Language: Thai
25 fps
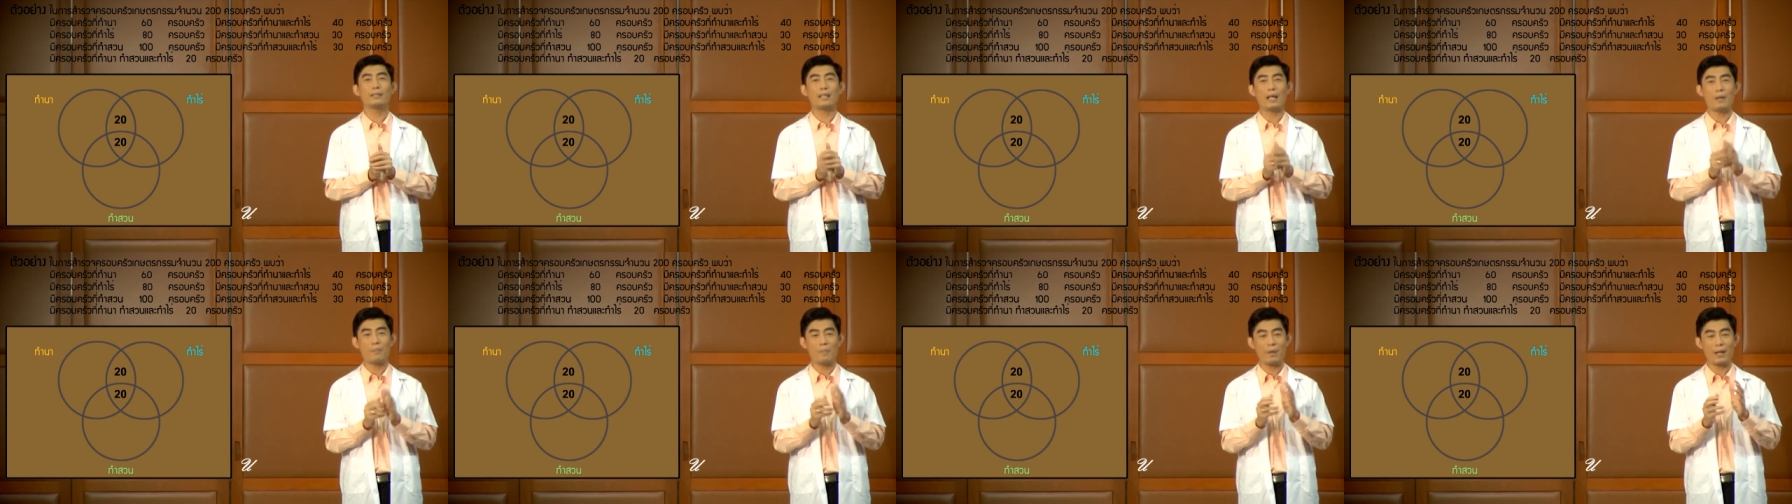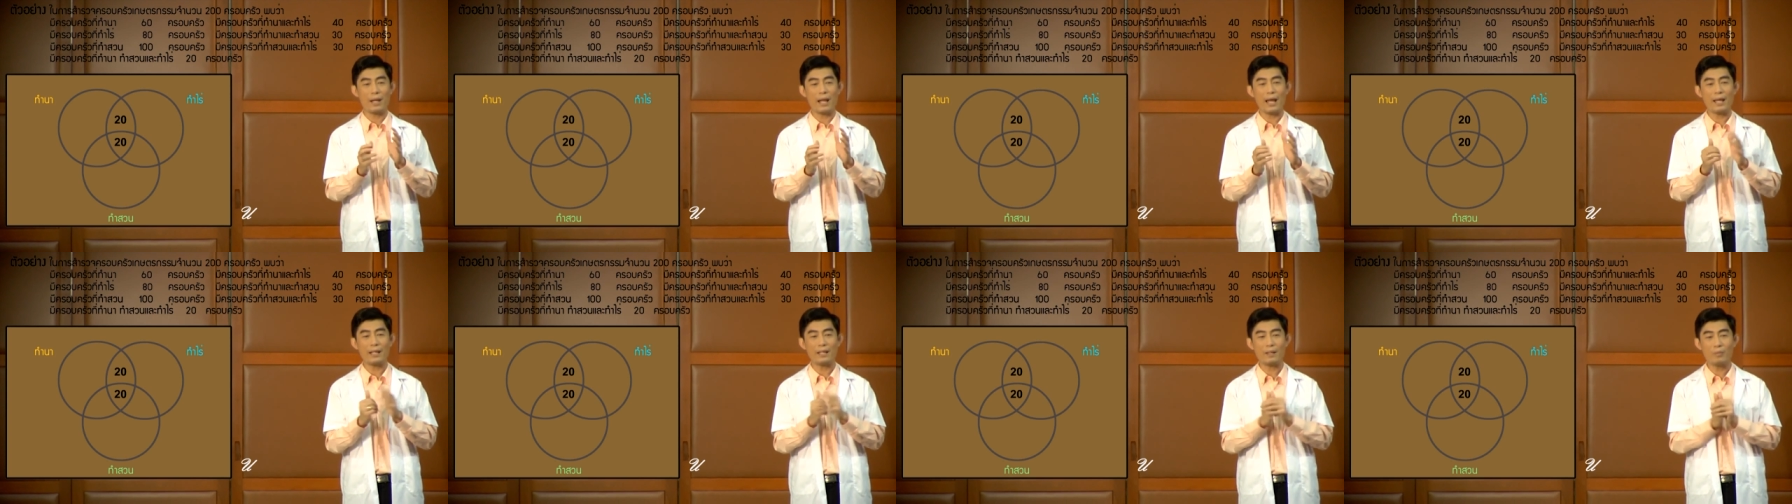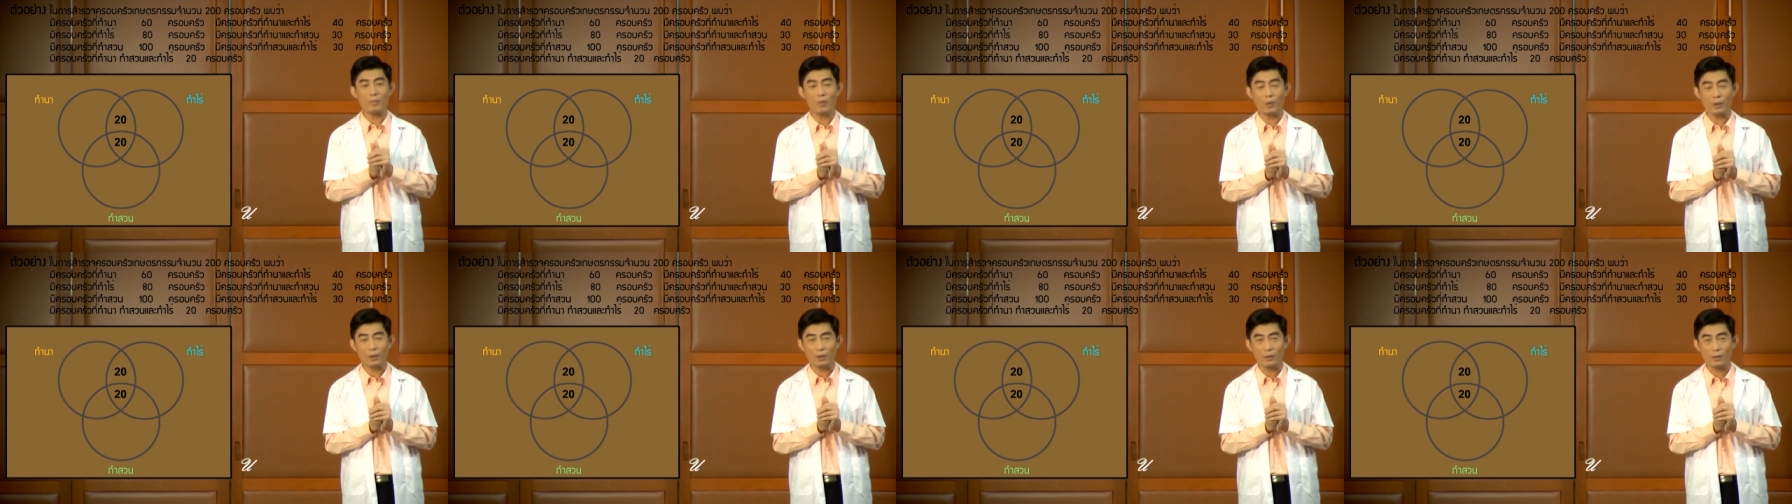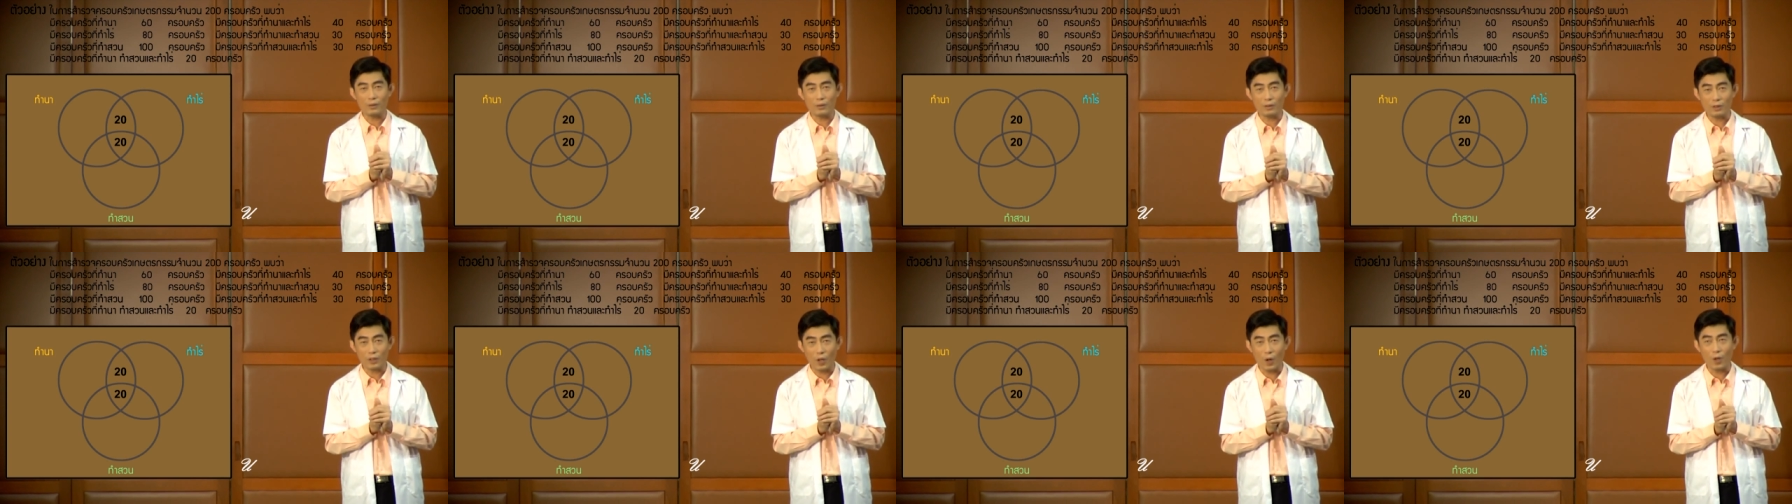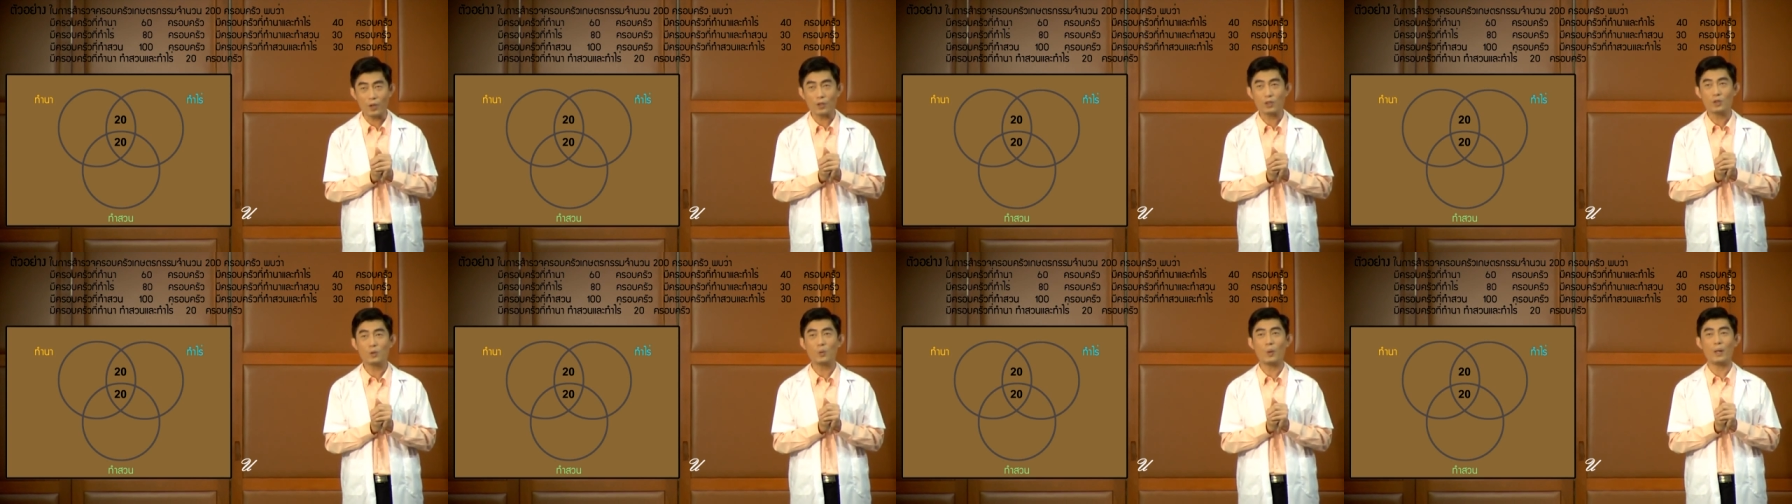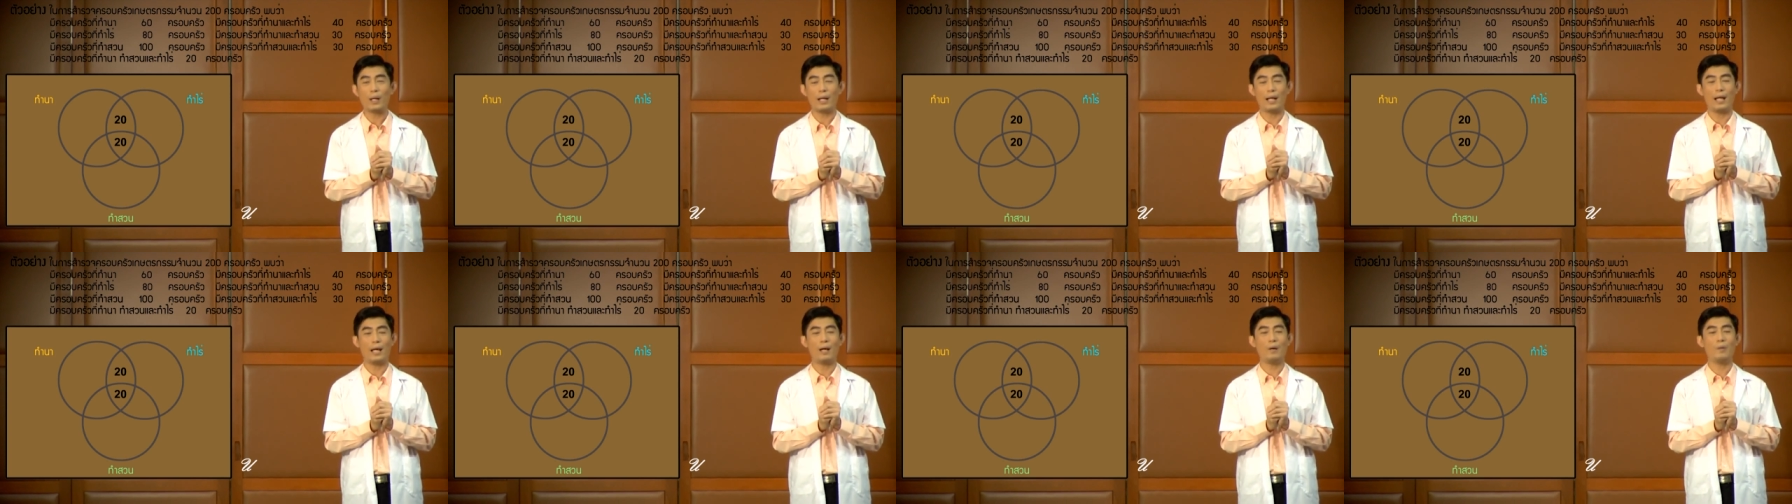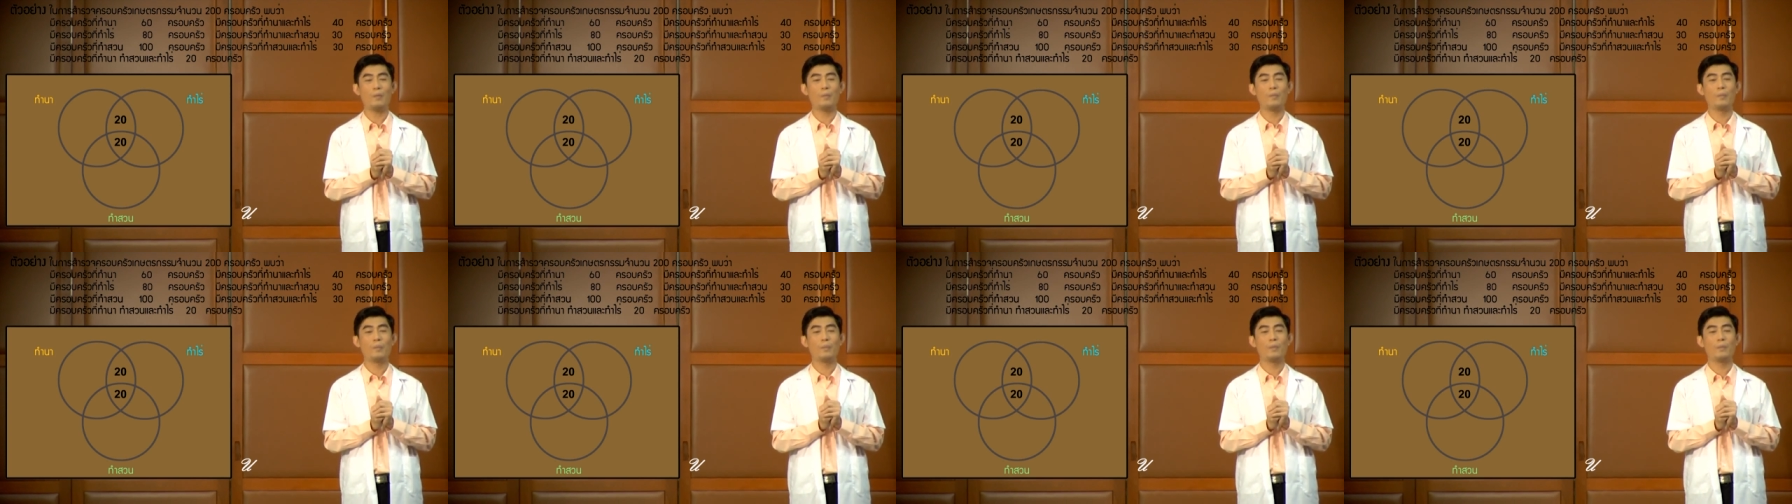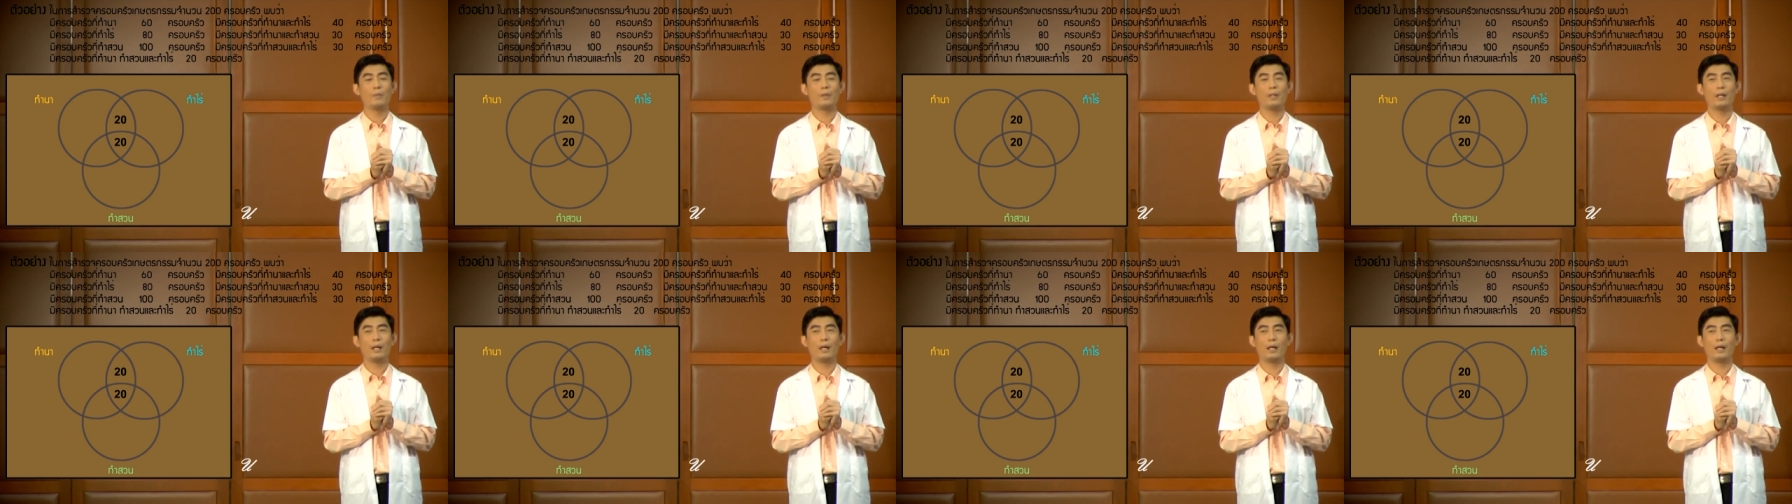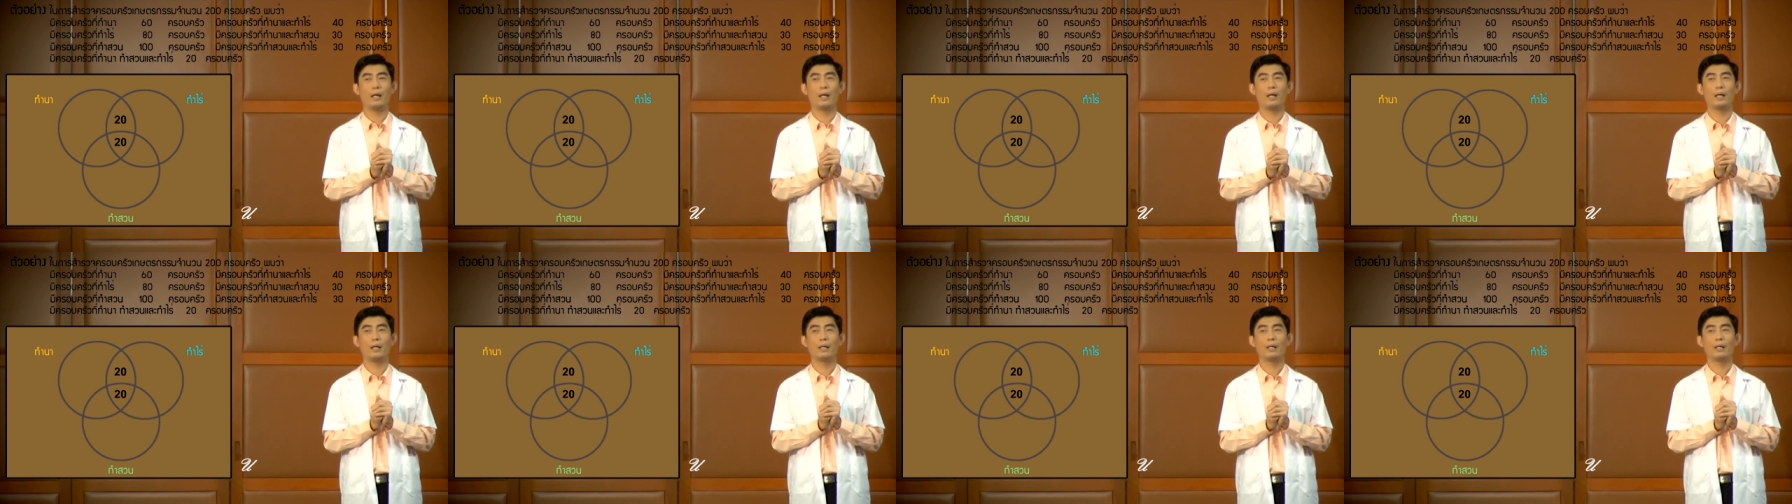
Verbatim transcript: ใส่ไปได้ทั้งหมด 2 ส่วนแล้วนะ